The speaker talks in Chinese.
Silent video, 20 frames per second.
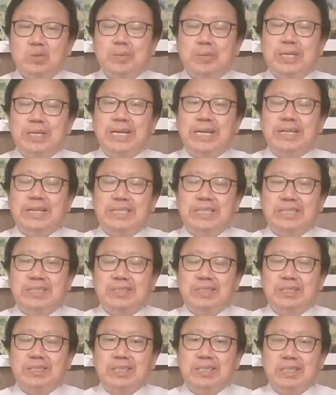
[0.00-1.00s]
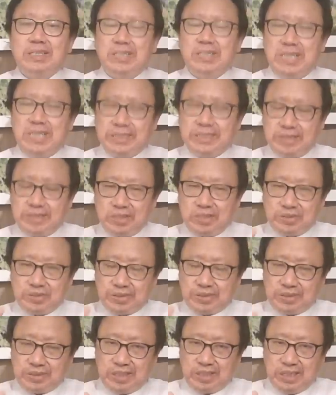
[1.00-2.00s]
明了两件事情，一件事情就
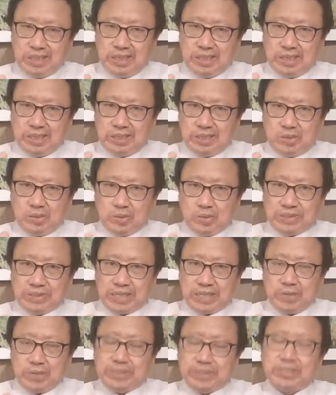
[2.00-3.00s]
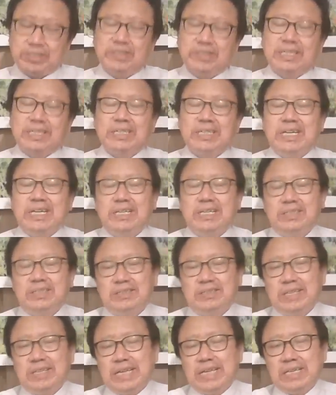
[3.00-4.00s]
是我在六月十号当天
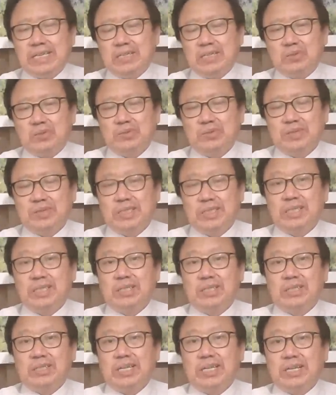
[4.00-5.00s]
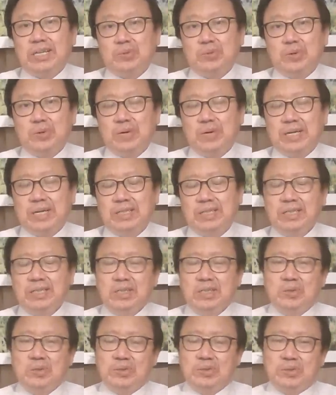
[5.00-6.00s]
在演讲中提到的两句话，
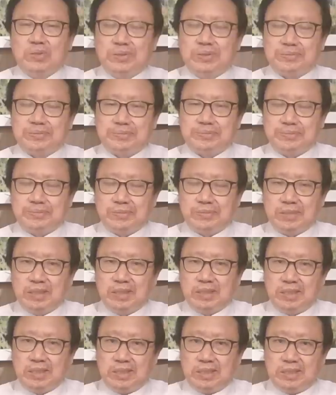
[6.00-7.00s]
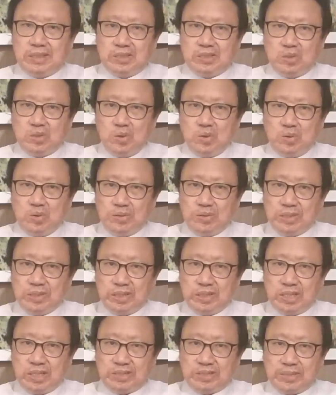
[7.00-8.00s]
我说中共
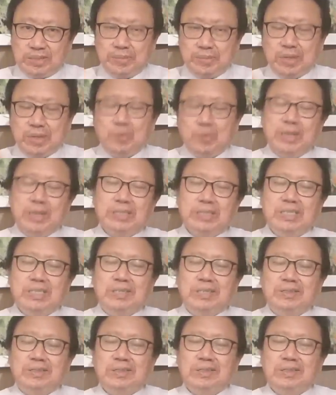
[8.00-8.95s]
要人民忘记